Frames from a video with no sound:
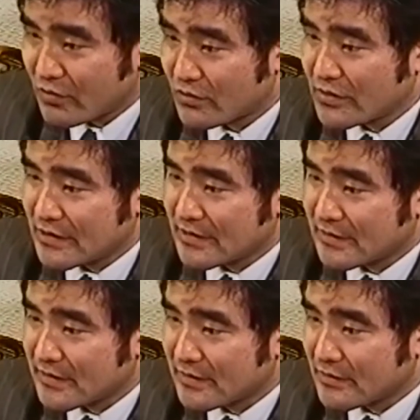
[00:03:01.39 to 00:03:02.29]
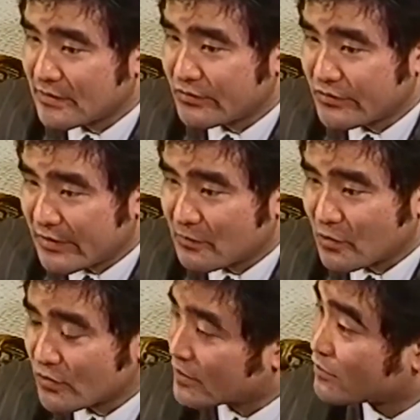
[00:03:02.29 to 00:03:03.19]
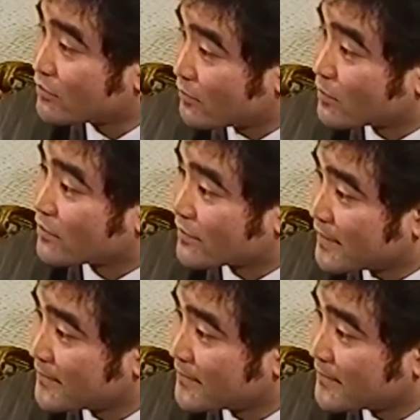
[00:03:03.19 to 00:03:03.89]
ろに不安も寄ってくると思うんだよ